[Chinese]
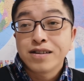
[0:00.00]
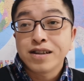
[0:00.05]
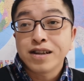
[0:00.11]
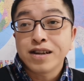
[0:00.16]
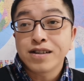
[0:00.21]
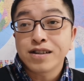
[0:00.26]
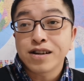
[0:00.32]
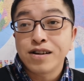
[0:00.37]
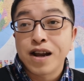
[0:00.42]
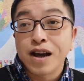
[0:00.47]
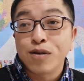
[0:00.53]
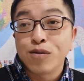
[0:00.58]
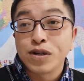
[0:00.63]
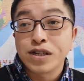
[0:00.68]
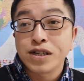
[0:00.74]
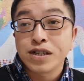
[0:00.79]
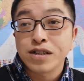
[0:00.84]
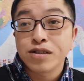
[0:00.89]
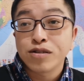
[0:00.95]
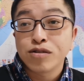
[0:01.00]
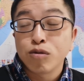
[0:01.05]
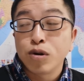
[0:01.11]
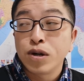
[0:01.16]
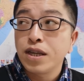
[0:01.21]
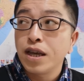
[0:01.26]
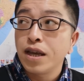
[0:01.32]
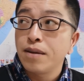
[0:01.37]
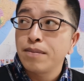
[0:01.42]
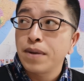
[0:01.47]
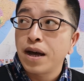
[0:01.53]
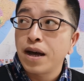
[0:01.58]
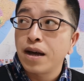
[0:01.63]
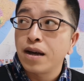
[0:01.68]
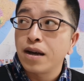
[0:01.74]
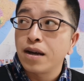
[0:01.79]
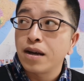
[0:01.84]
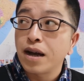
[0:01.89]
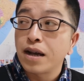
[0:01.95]
这个事儿啊，我是昨天
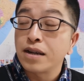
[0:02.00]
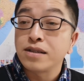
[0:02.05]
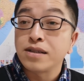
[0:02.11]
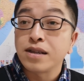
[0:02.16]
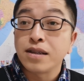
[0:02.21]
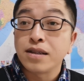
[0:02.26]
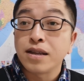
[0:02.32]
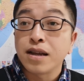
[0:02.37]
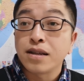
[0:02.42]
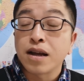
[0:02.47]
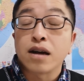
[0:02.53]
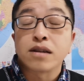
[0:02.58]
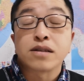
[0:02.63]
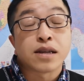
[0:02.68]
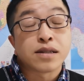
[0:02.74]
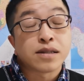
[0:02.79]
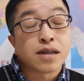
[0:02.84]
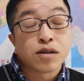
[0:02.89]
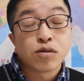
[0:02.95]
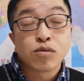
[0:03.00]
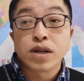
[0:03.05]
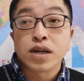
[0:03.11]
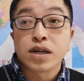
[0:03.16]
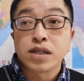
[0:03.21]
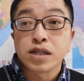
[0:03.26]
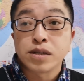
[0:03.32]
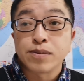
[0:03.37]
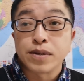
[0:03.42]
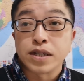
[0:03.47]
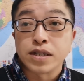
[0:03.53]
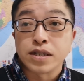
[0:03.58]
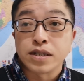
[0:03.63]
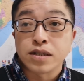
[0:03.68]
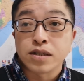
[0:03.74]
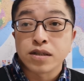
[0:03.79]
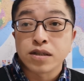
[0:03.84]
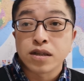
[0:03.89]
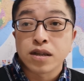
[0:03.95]
吧，还是前天啊？前天录了一个视
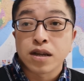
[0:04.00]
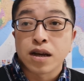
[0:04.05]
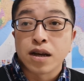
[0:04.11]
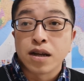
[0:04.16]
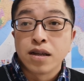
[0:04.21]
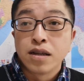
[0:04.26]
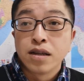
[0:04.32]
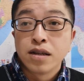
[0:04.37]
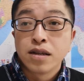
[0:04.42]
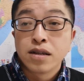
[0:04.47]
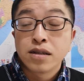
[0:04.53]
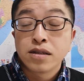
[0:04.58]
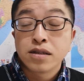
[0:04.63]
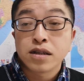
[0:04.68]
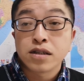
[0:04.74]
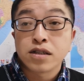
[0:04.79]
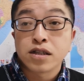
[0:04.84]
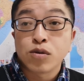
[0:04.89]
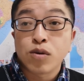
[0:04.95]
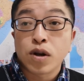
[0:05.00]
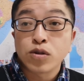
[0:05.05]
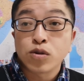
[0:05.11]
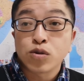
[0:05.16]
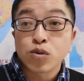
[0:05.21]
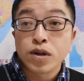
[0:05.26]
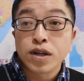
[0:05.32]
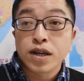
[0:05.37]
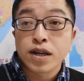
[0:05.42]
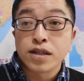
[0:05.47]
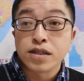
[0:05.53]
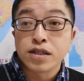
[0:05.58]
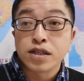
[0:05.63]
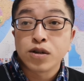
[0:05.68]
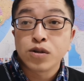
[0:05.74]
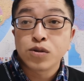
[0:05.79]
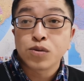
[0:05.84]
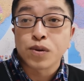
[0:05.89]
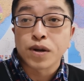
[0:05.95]
频啊，这个情况就说得很
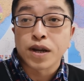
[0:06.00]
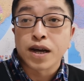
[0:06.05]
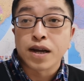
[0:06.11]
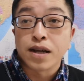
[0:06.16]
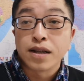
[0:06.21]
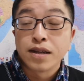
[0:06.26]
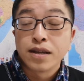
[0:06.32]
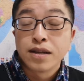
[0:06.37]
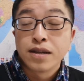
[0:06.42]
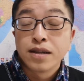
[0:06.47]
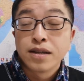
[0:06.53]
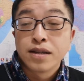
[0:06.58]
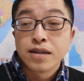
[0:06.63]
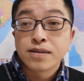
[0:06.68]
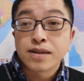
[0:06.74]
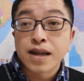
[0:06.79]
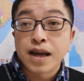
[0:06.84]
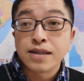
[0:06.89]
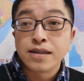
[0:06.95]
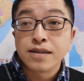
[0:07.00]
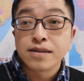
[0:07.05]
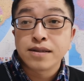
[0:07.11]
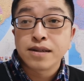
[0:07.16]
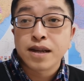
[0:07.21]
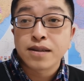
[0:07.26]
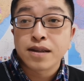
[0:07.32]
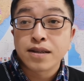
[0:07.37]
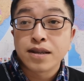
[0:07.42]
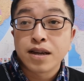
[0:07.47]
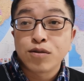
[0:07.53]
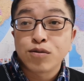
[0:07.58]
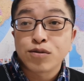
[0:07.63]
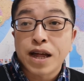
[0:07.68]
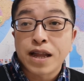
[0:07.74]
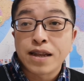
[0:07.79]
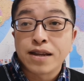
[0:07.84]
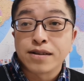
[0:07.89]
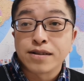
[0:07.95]
清楚了。在以色列的耶路
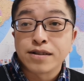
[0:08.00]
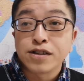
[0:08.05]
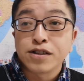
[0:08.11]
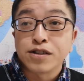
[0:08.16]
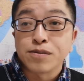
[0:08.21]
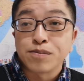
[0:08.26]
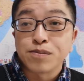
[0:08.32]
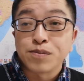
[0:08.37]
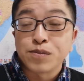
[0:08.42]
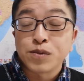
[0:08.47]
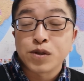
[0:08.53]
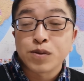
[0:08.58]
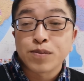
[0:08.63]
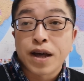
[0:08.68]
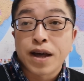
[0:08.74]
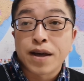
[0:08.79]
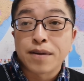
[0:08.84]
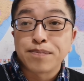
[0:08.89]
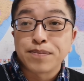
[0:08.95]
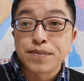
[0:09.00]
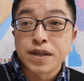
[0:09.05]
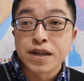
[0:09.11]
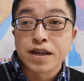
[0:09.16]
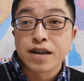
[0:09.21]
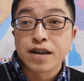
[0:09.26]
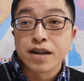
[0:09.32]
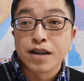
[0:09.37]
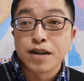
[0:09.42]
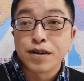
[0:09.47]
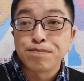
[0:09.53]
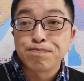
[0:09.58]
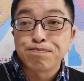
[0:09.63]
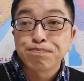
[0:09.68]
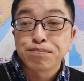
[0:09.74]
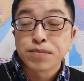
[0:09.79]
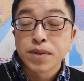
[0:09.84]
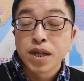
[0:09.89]
撒冷日，对吧？那个，